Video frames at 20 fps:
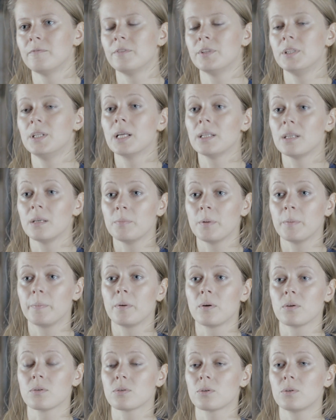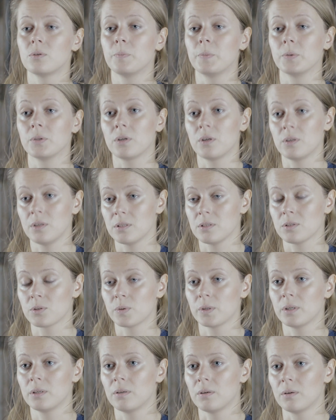wydanej po polsku pod koniec
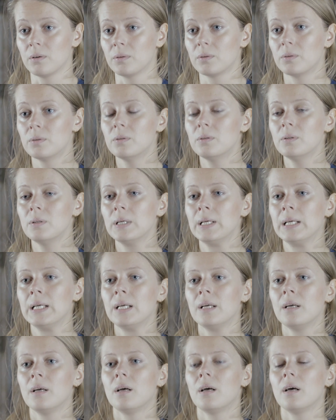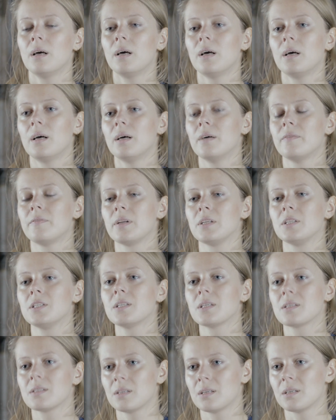zeszłego roku. E,
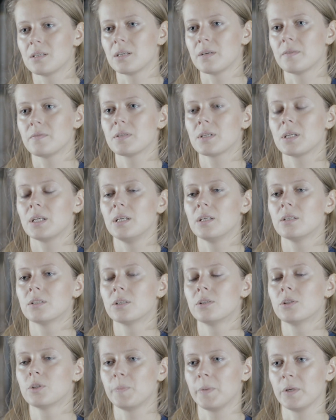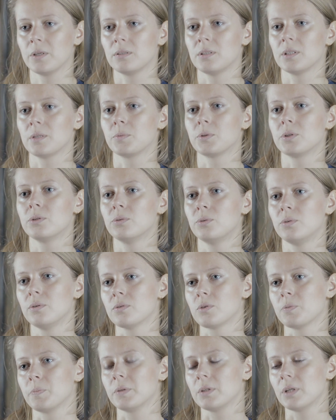Franciszek Sterczewski i Grzegorz Piątek
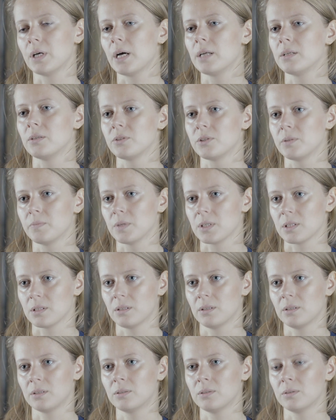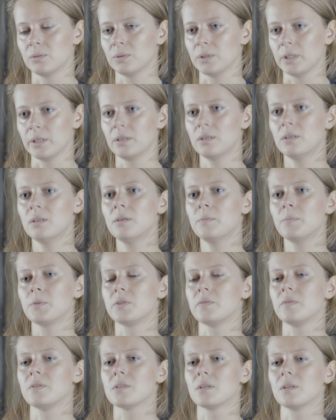przygotują spotkanie 18 lutego
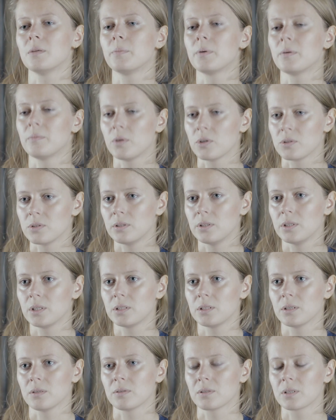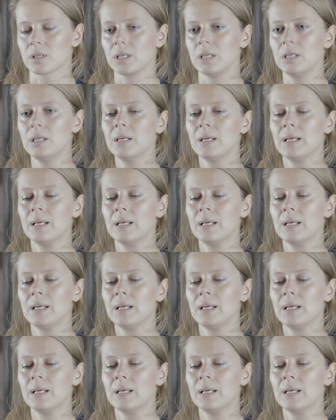poświęcone promocji tej książki.